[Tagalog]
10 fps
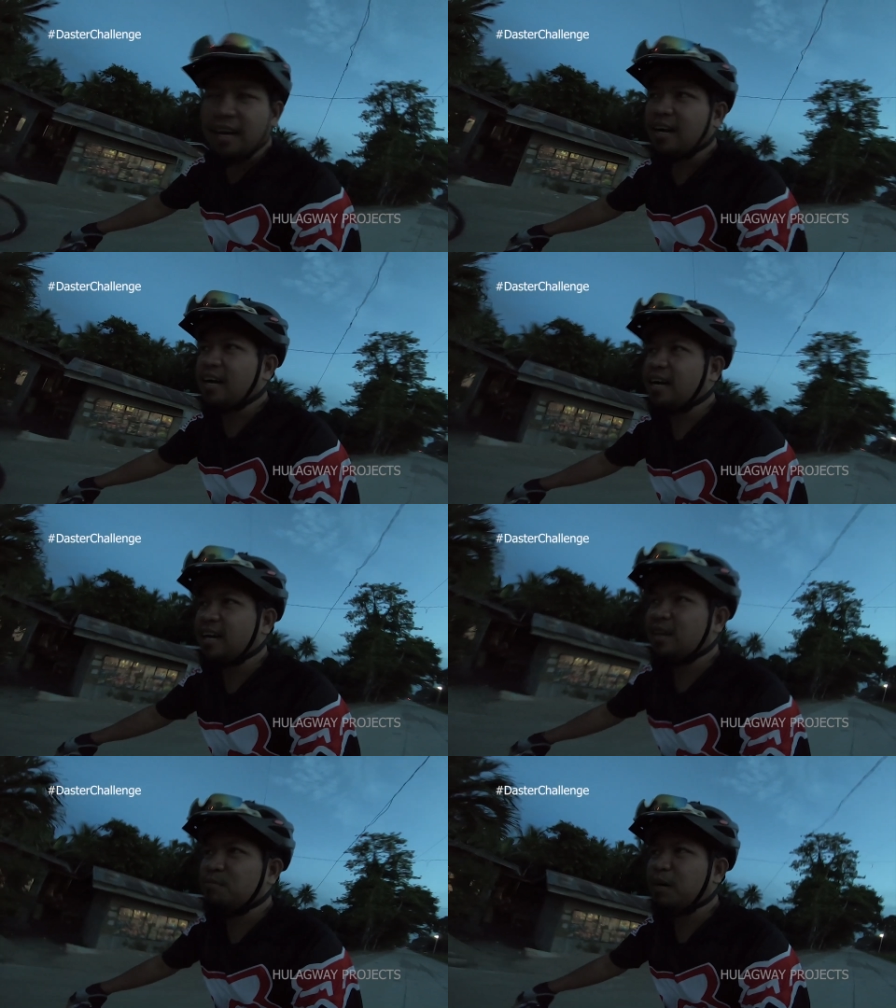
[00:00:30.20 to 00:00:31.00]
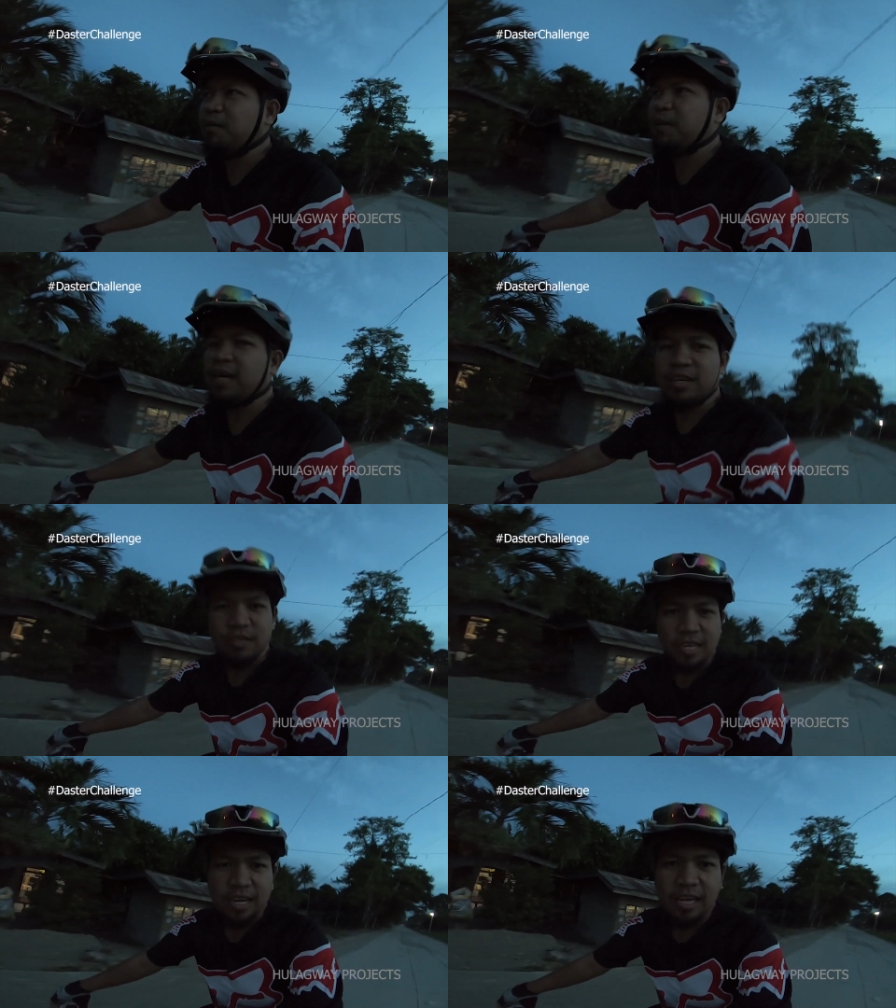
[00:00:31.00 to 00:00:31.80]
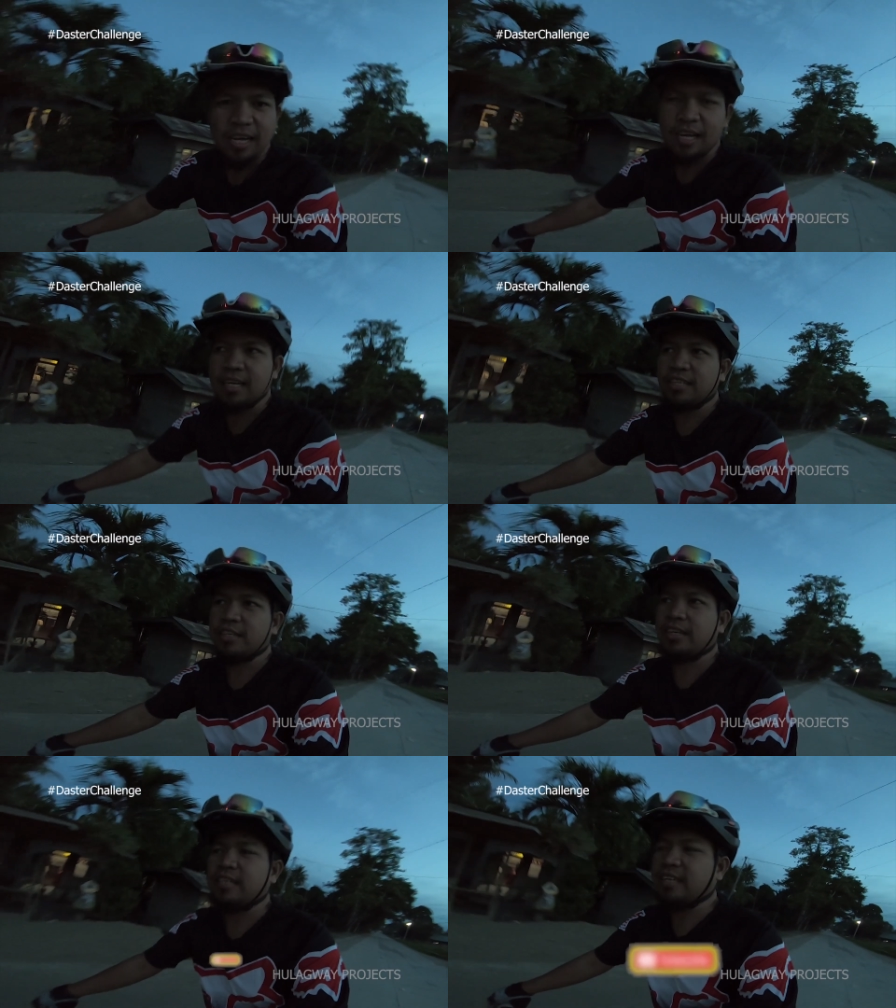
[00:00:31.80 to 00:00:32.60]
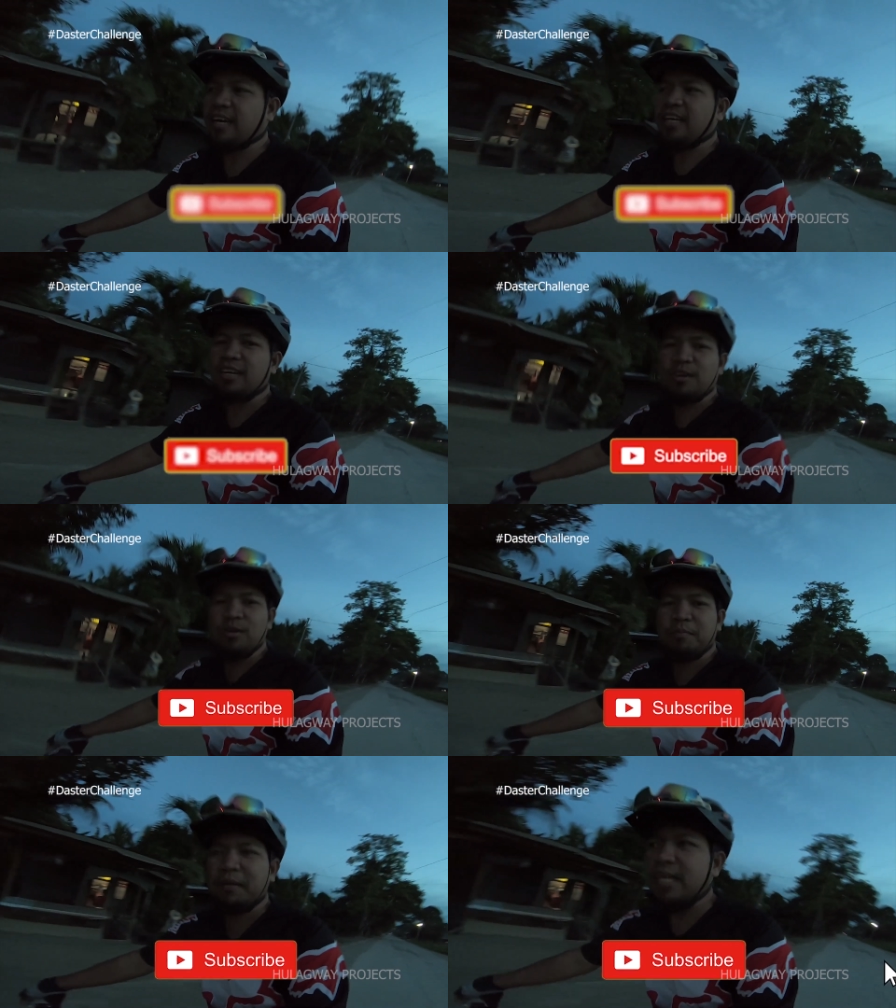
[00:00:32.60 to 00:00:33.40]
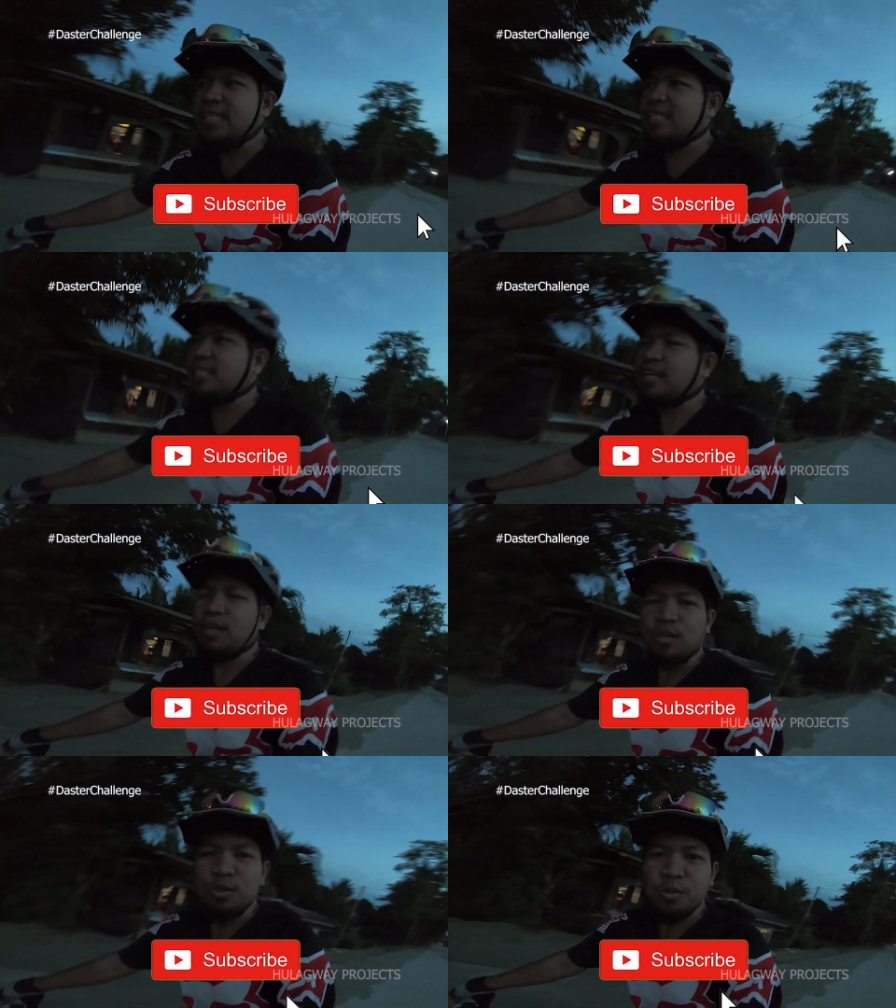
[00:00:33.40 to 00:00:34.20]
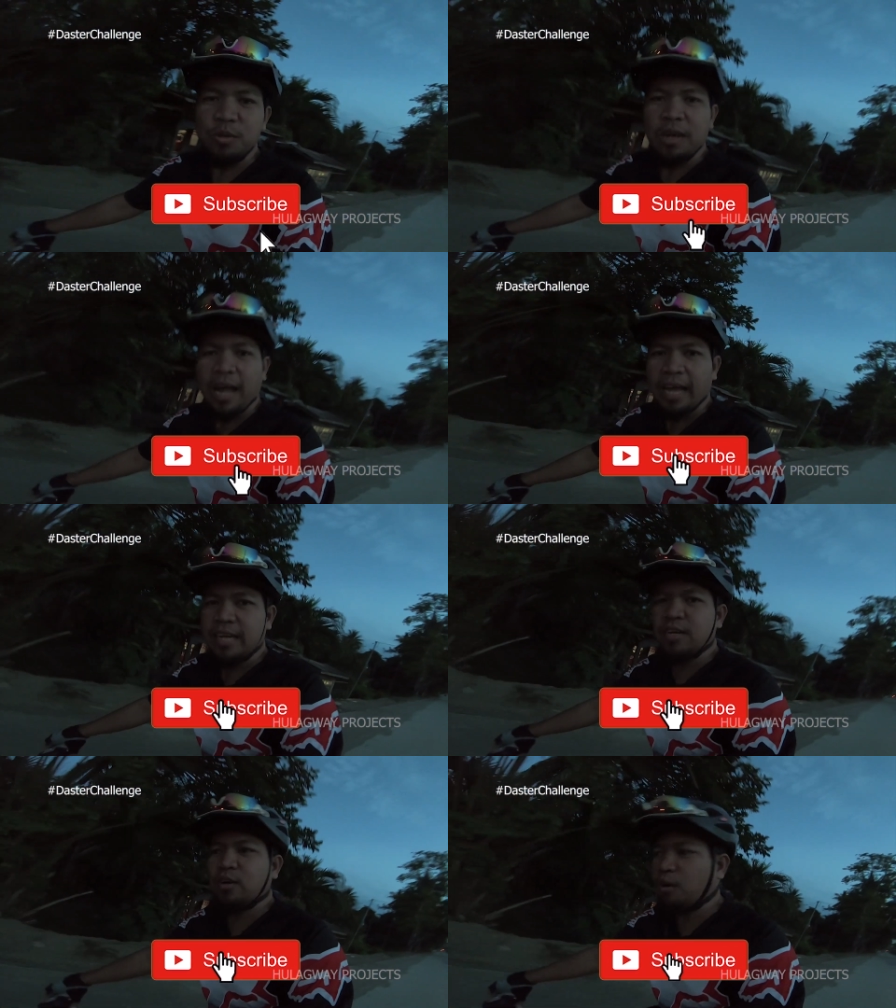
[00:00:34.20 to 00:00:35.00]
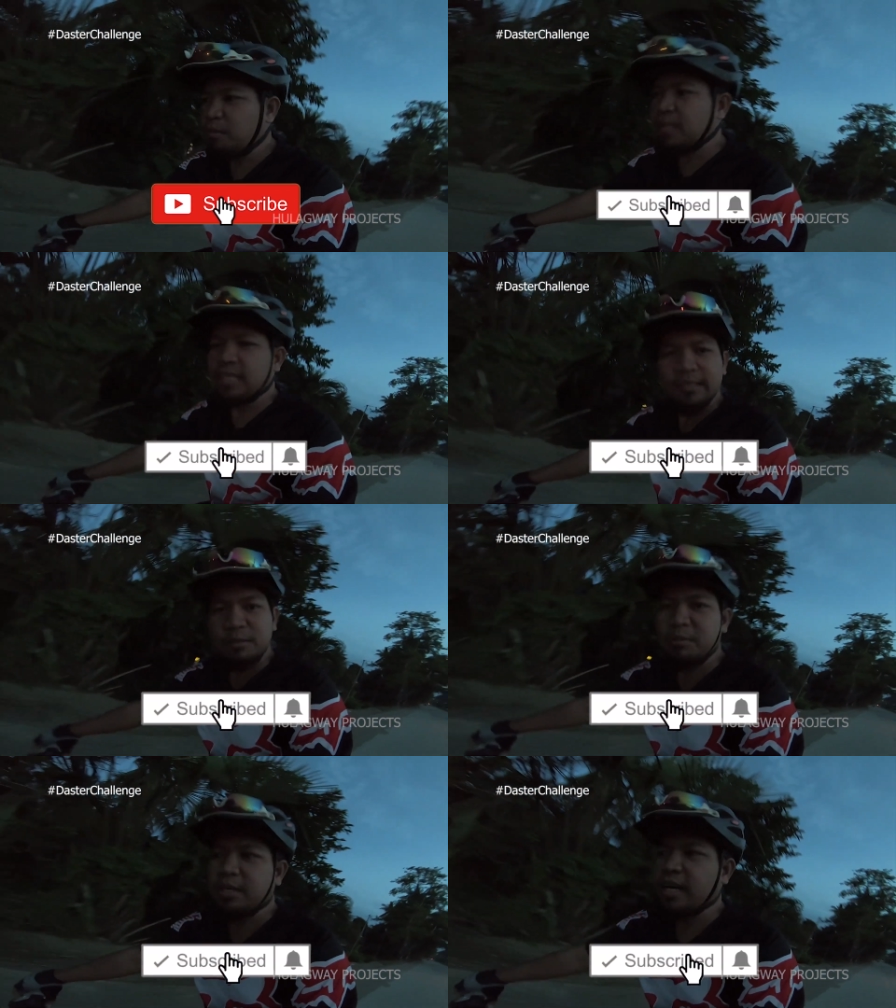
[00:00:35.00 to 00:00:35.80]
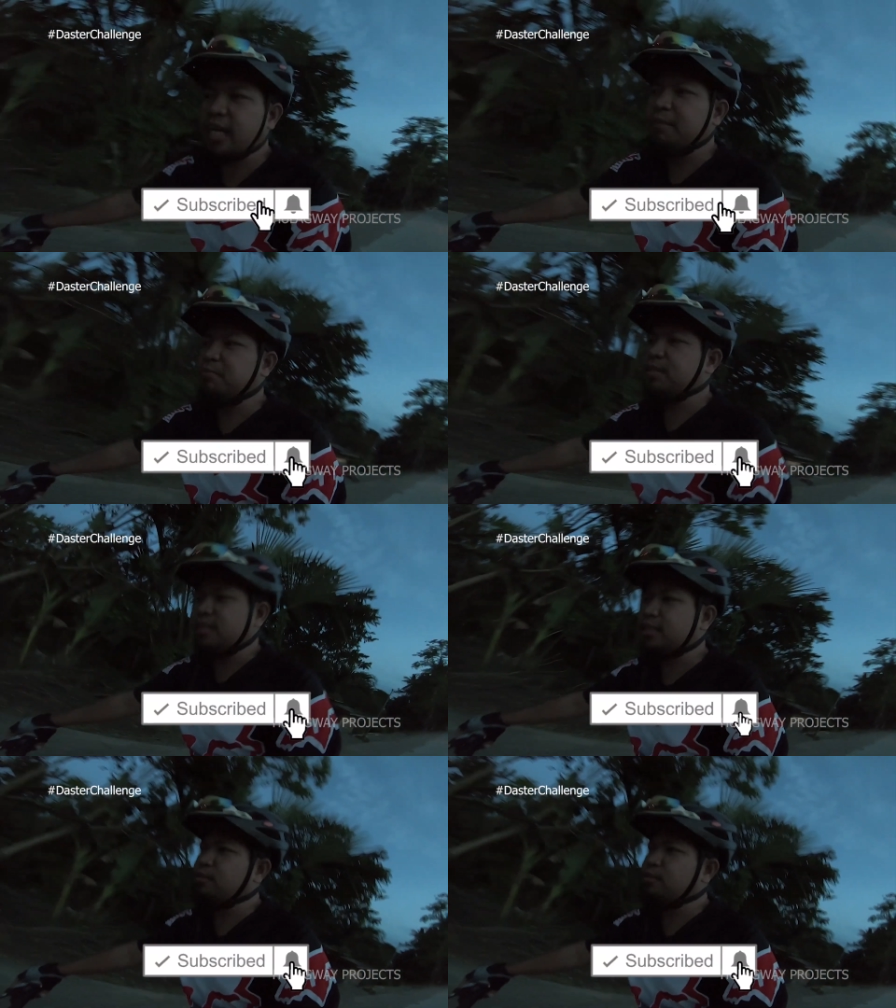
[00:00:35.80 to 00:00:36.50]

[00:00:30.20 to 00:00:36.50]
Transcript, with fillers: uh, kung bago pa lang kayo sa channel ko please do like, comment, and subscribe just